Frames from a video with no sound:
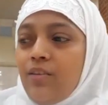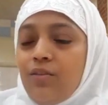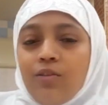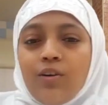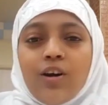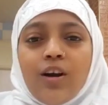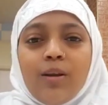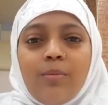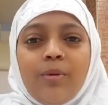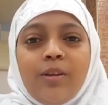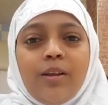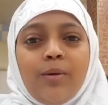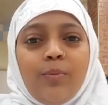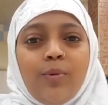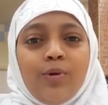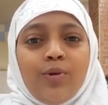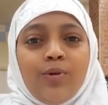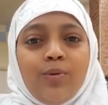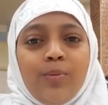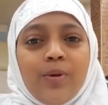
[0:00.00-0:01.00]
ఒకరి మీద
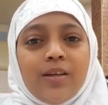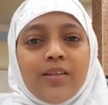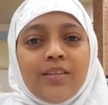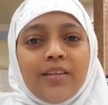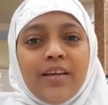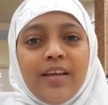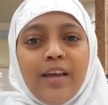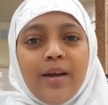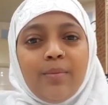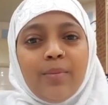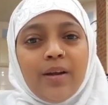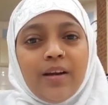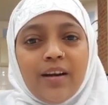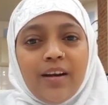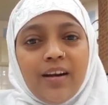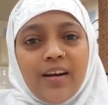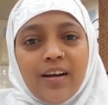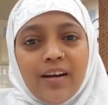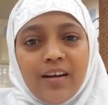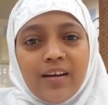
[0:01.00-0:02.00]
బరువు వేస్తే
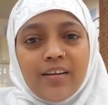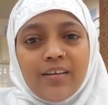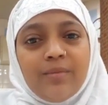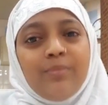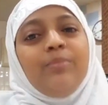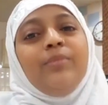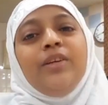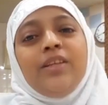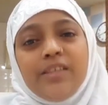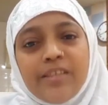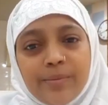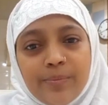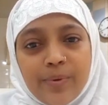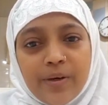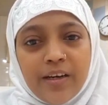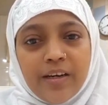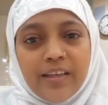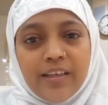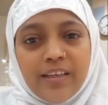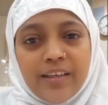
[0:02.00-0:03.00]
ఏమన్నానా మీరు
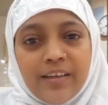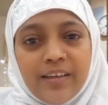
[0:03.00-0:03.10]
చెప్పండి